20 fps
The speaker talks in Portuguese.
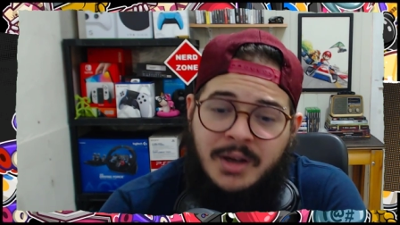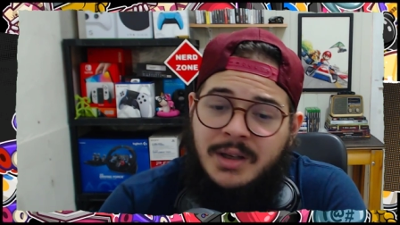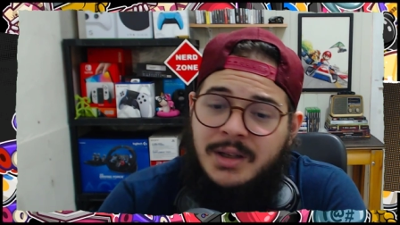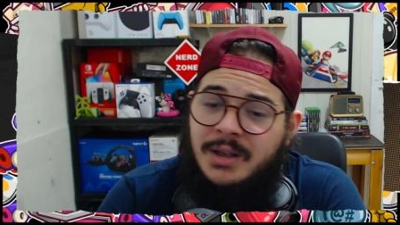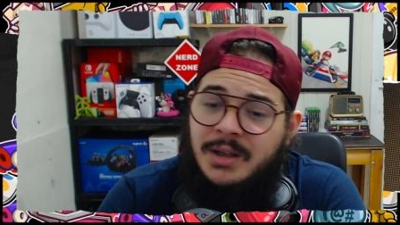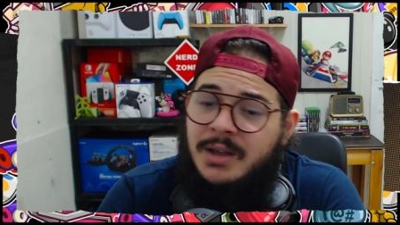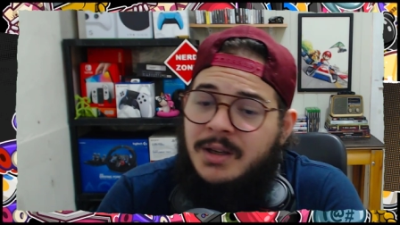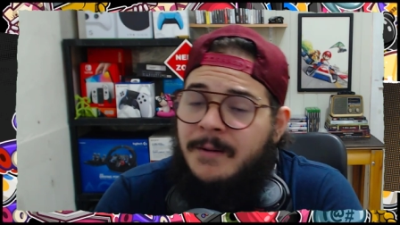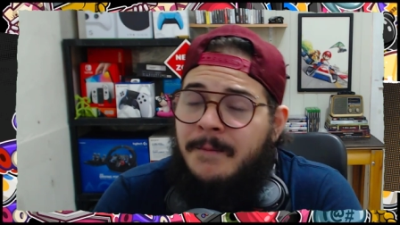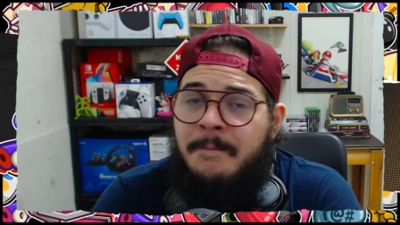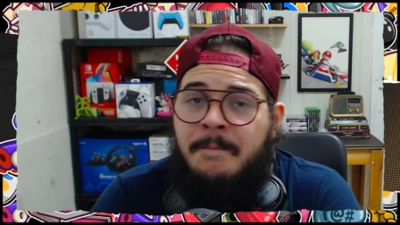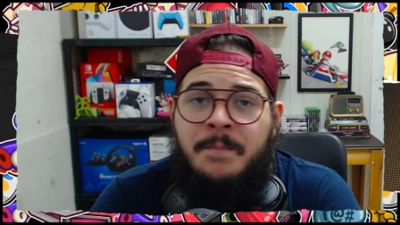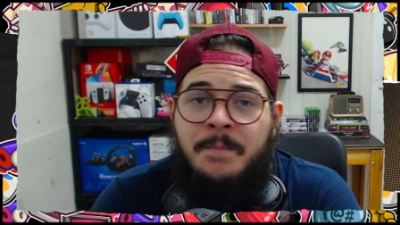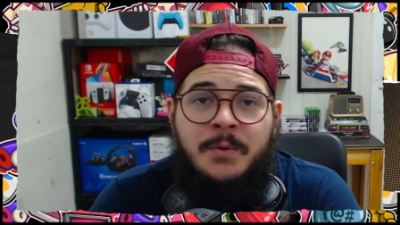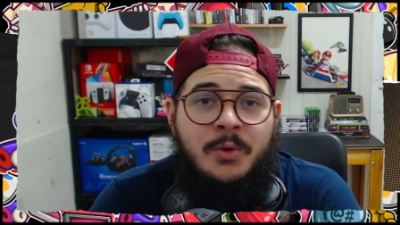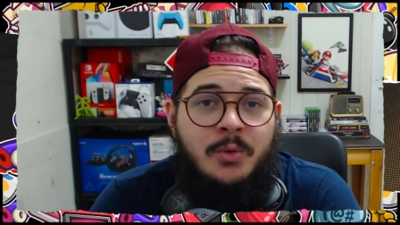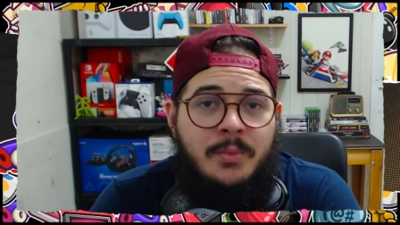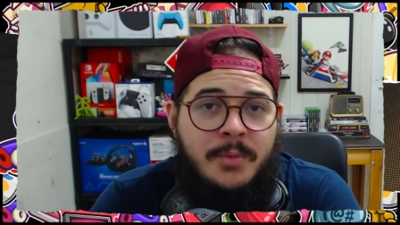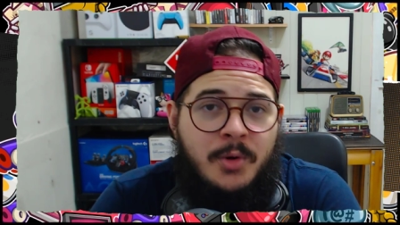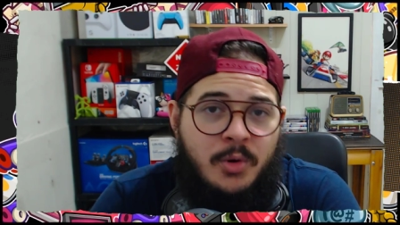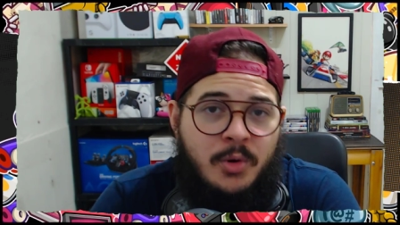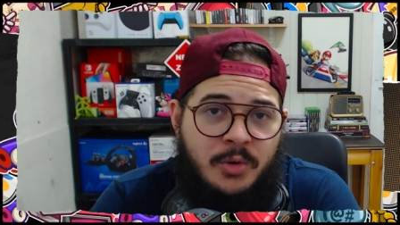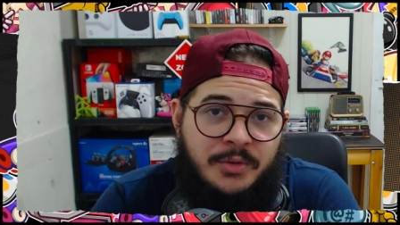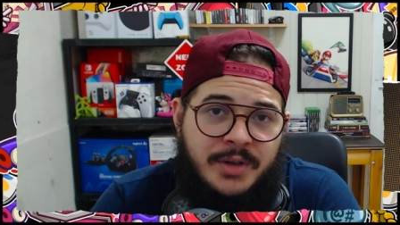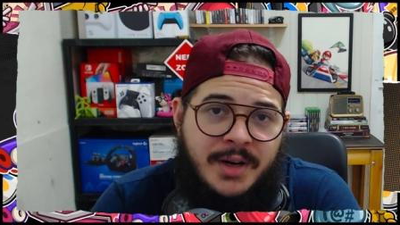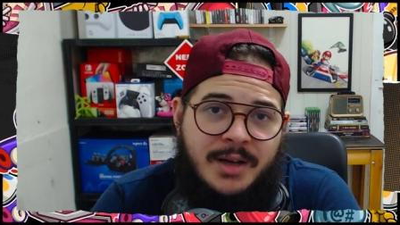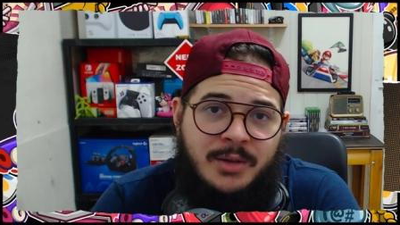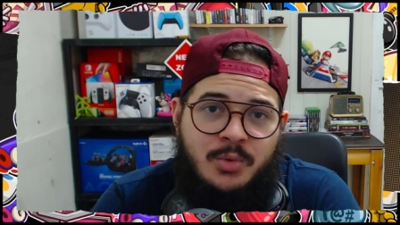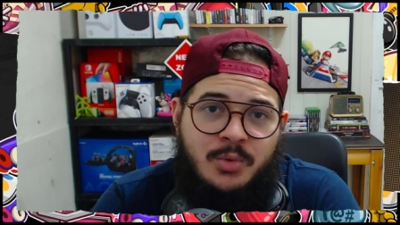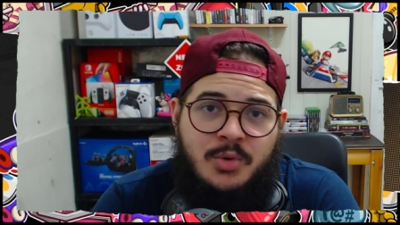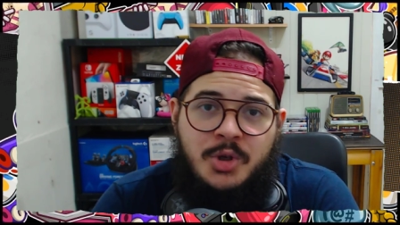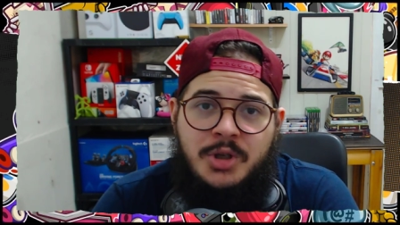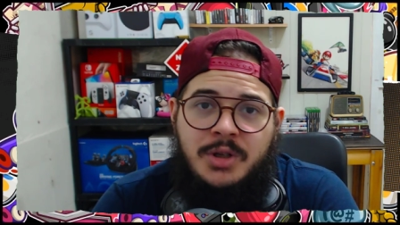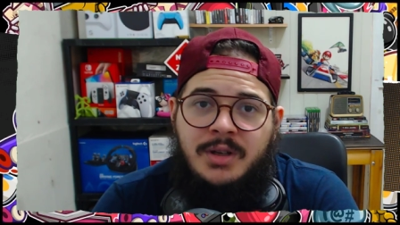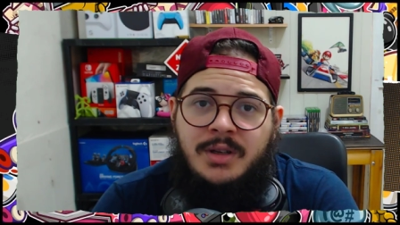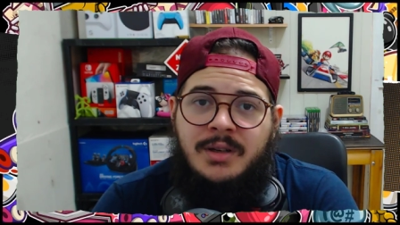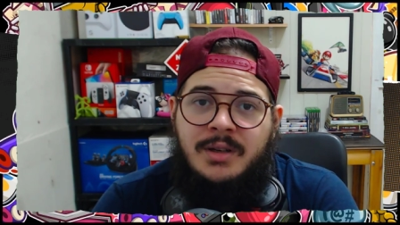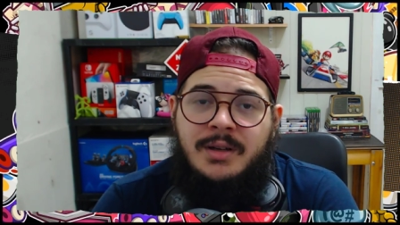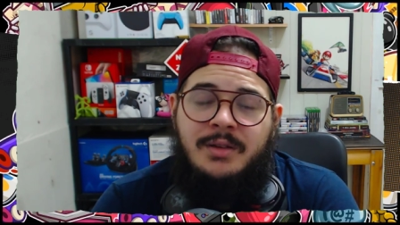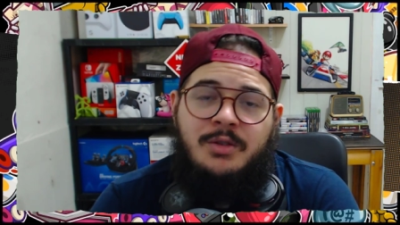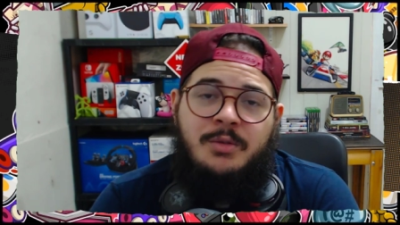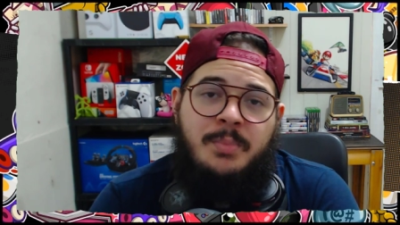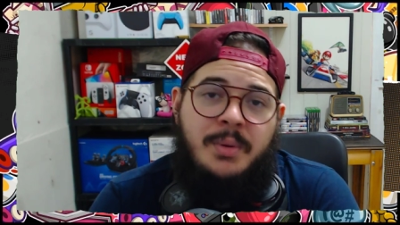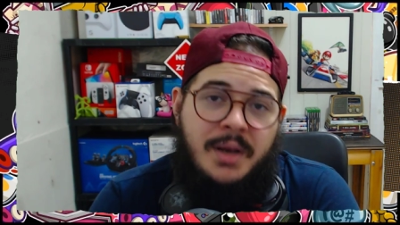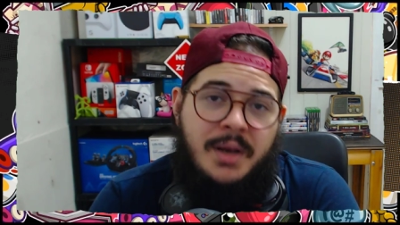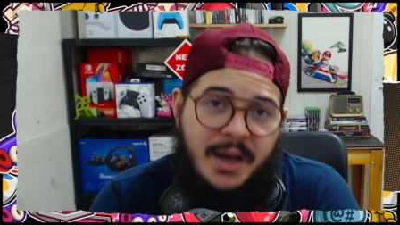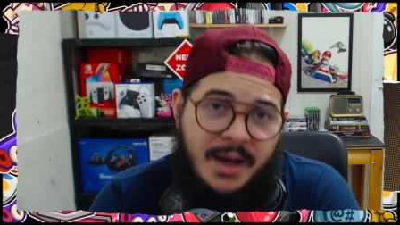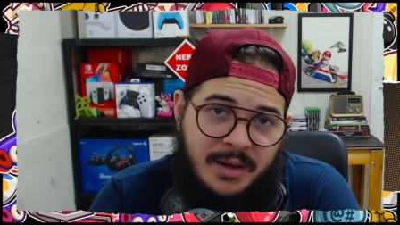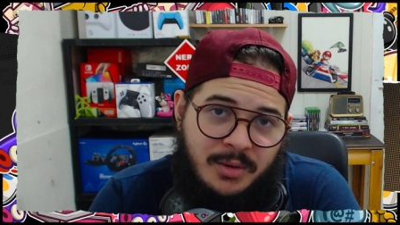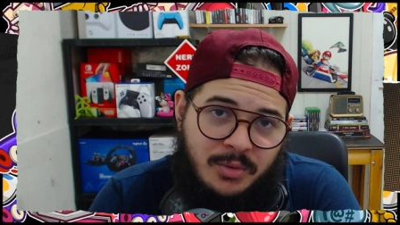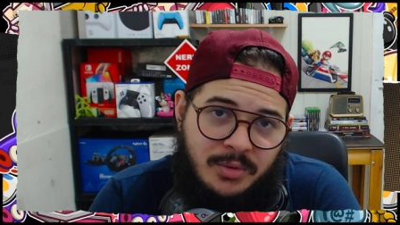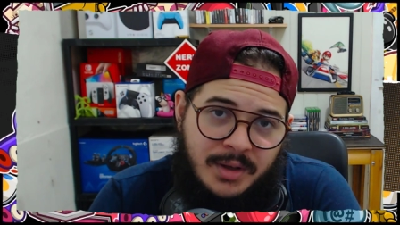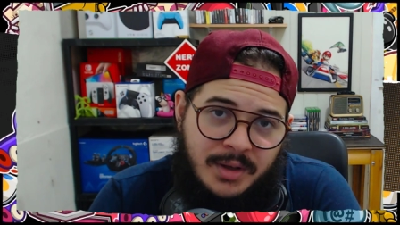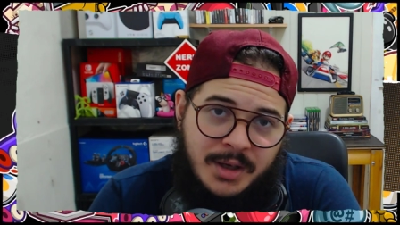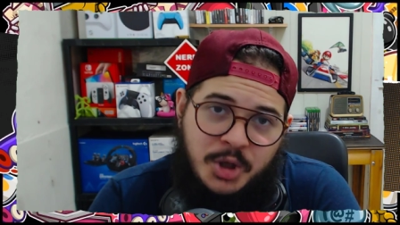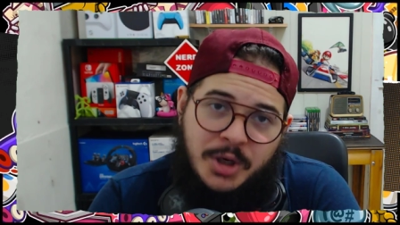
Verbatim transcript: que o meu contrato tinha expirado, né?